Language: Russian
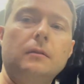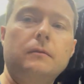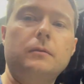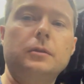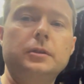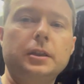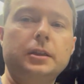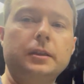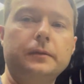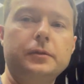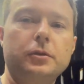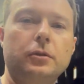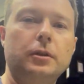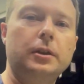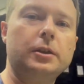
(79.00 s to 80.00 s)
Вот, это
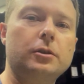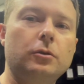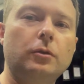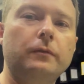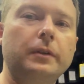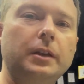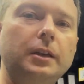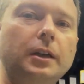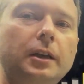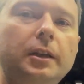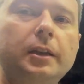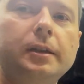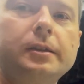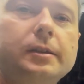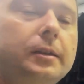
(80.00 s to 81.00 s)
все из новых
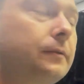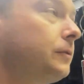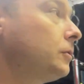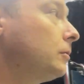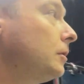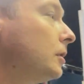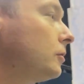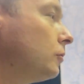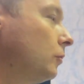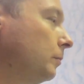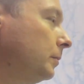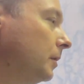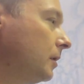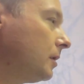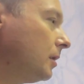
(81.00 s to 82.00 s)
коллекций, все
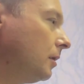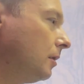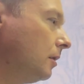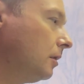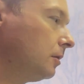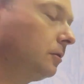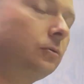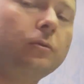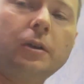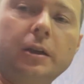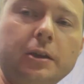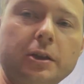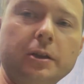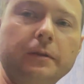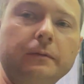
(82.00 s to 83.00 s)
доступно к заказу. Ну,
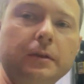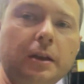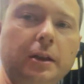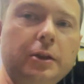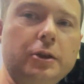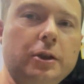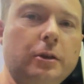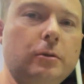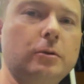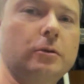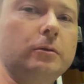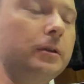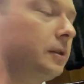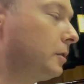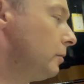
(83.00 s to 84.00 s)
конечно, в наличии тоже у
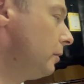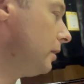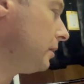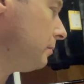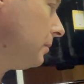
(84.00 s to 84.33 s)
нас все есть в